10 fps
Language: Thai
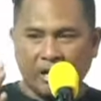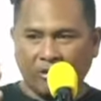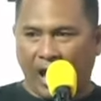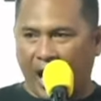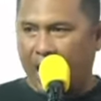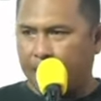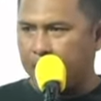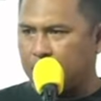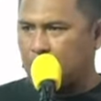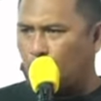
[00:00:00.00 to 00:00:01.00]
ถ้าไม่
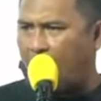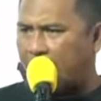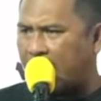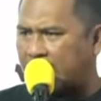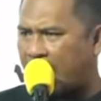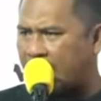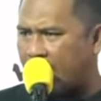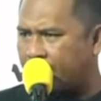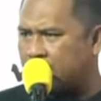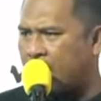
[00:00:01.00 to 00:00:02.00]
มีวาระทาง
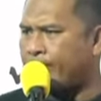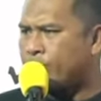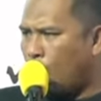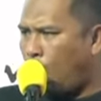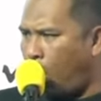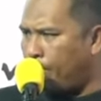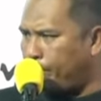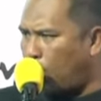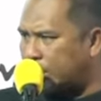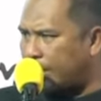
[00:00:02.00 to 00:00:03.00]
การเมือง คน
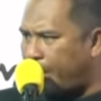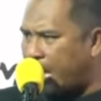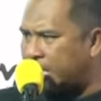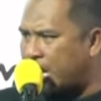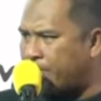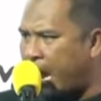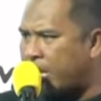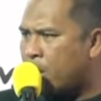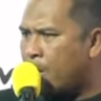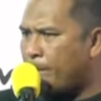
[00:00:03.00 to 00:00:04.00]
ป่วยจะไปเชียงใหม่
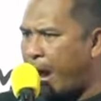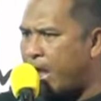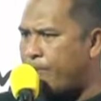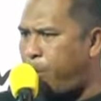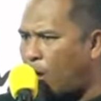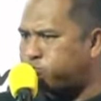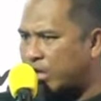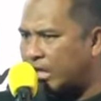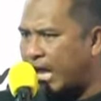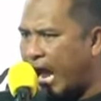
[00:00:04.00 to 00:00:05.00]
ไปพบเศ
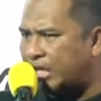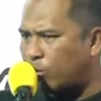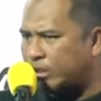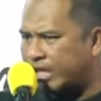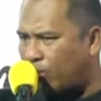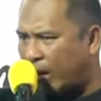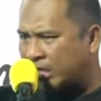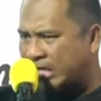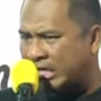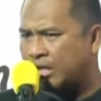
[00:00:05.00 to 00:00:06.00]
รษฐาทวิสินวัน
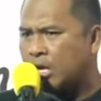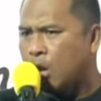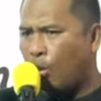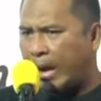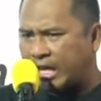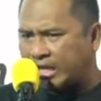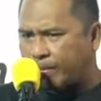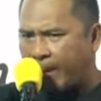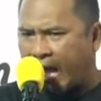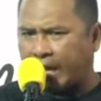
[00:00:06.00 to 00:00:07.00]
คืน วันที่
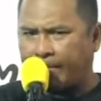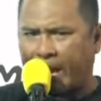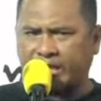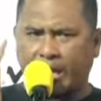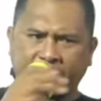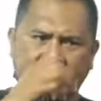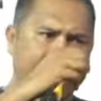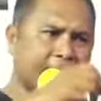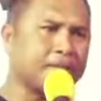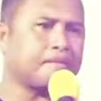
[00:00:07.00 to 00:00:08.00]
15 ทำไมใช่ไม่ใช่
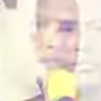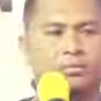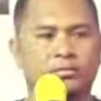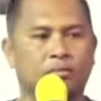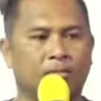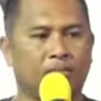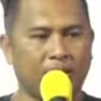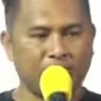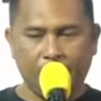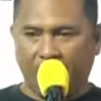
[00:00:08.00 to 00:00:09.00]
มัน
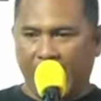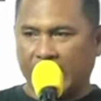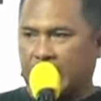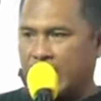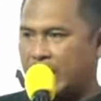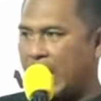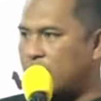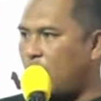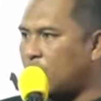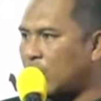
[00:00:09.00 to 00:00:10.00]
ไม่แปลกที่นา
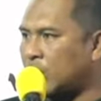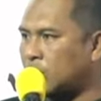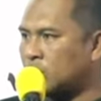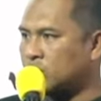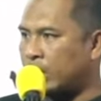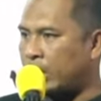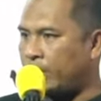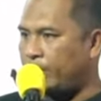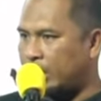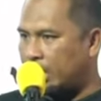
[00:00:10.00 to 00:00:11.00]
ยกรัฐมนตรี
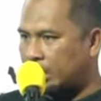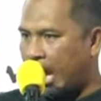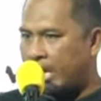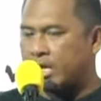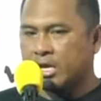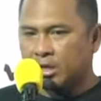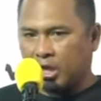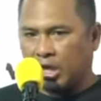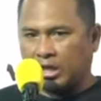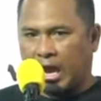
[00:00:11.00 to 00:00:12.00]
ประเทศไทย เศ
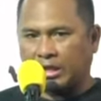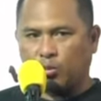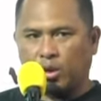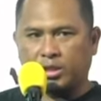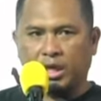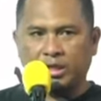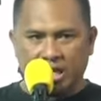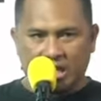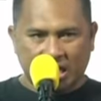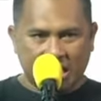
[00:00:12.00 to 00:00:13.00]
รษฐาทวีสิน
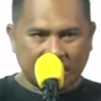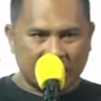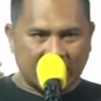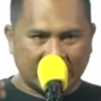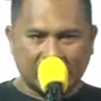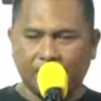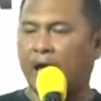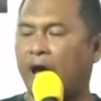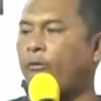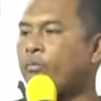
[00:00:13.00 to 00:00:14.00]
ซึ่งเคยเจอทักษิณมา
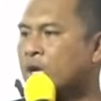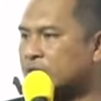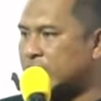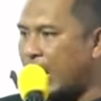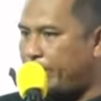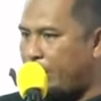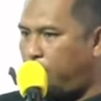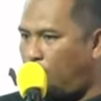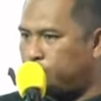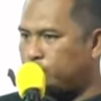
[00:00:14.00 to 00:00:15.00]
แล้วจะไปพ
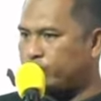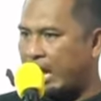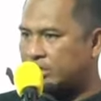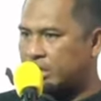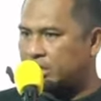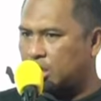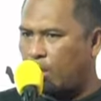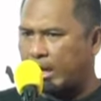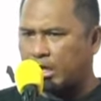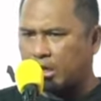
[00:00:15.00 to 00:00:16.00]
บทักษิณชิน
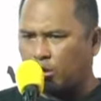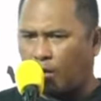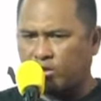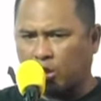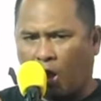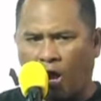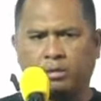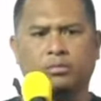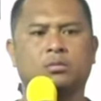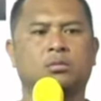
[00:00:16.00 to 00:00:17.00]
วัตรอีกรอบที่สอง
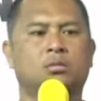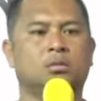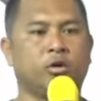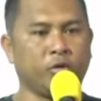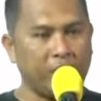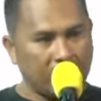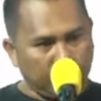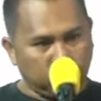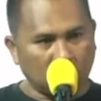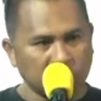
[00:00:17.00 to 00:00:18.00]
นี่คำ
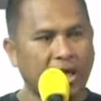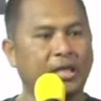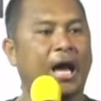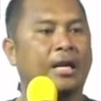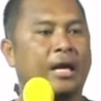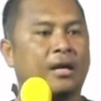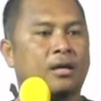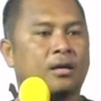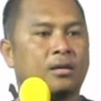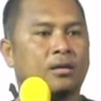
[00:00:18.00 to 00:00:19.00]
พูดของเศรษฐานะ
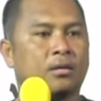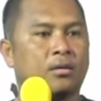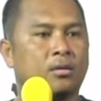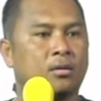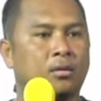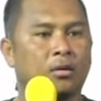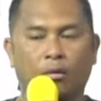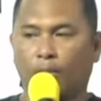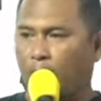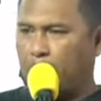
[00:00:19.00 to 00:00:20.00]

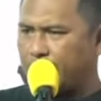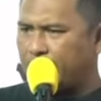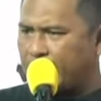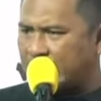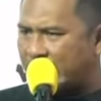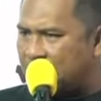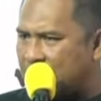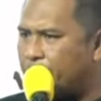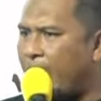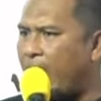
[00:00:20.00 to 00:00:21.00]
บอกมันไม่ไม่ใช่เรื่
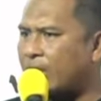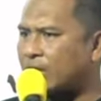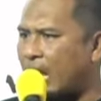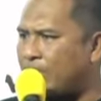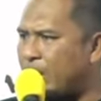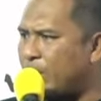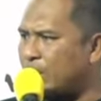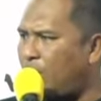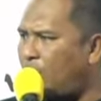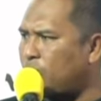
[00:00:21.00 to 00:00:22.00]
องแปลกทำไมพี่
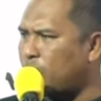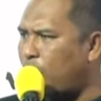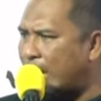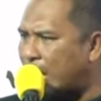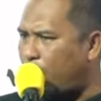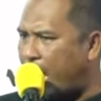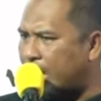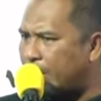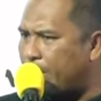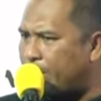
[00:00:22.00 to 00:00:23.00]
น้องหวาดระแวง
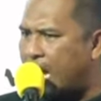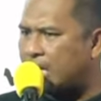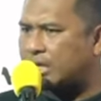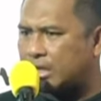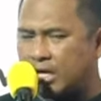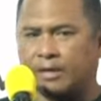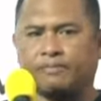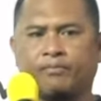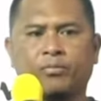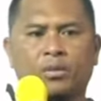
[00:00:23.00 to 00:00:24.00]
กันไปมากเหลือเกิน
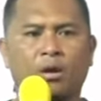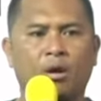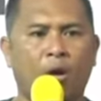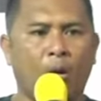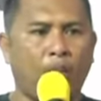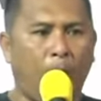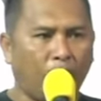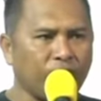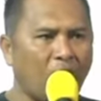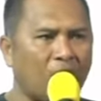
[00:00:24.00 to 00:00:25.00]
ผม
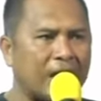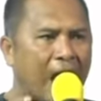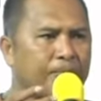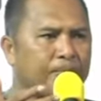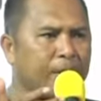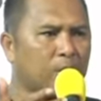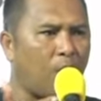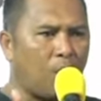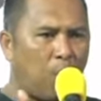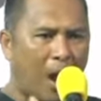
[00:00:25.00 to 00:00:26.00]
ต้องการไปข
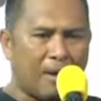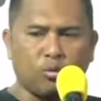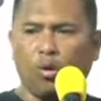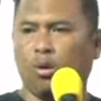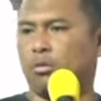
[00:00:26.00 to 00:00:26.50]
อความรู้